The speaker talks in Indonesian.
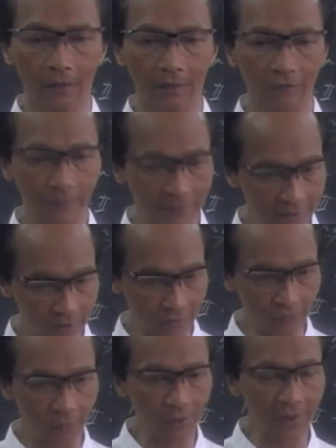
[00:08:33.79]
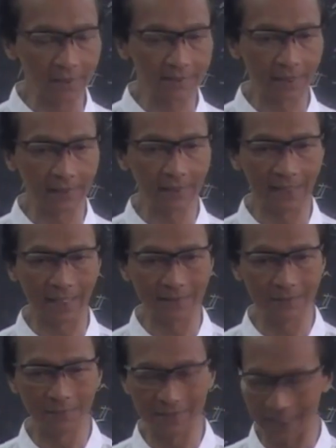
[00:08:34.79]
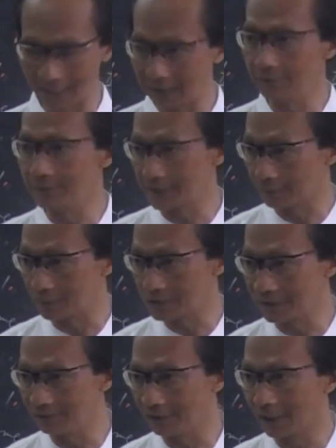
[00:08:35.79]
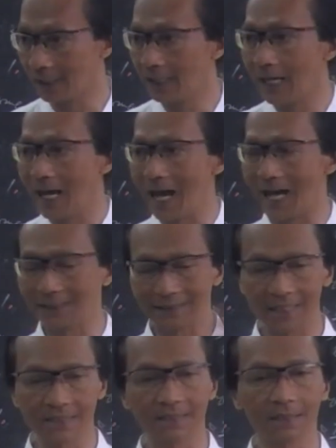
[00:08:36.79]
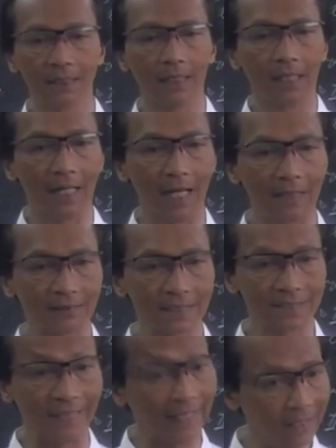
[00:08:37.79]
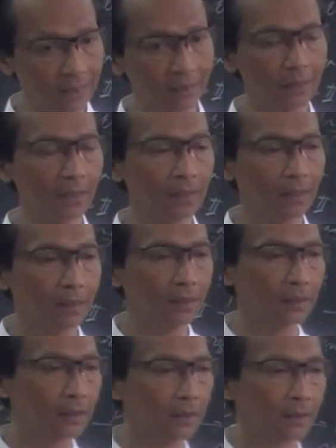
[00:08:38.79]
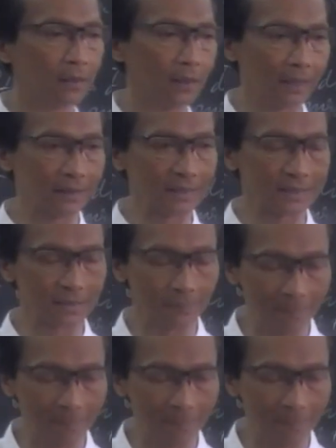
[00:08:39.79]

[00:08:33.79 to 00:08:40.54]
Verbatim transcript: for better or for worse, artinya reaksi bisa negatif bisa positif ya atas atas Hegel, atas